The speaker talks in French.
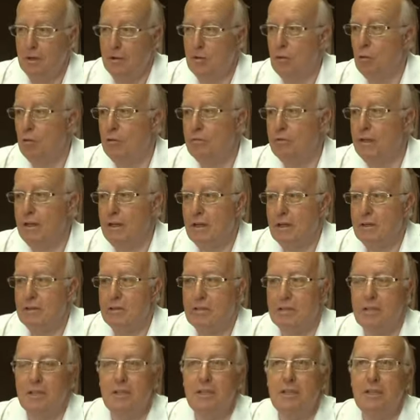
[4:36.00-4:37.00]
convaincre,
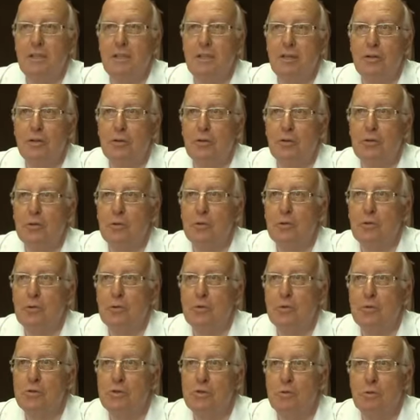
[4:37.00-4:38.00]
j'allais dire, nos,
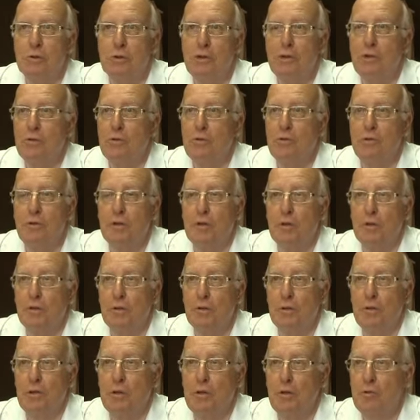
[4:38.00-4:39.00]
concitoyens du fait
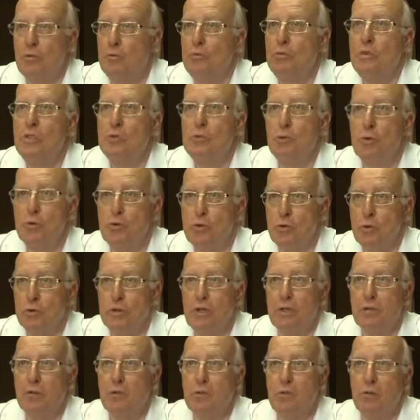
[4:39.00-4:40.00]
que nous disposions
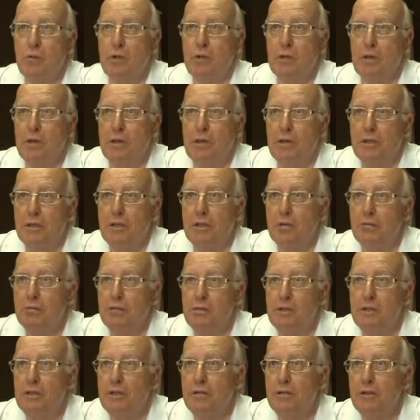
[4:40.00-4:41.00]
d'atouts et, d'atouts
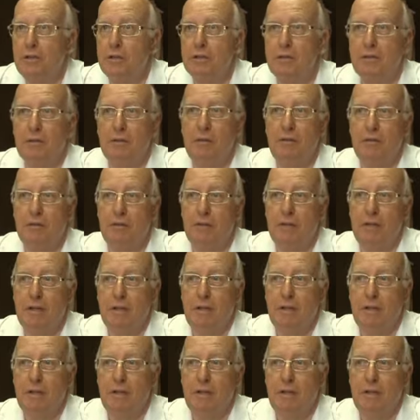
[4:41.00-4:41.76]
significatifs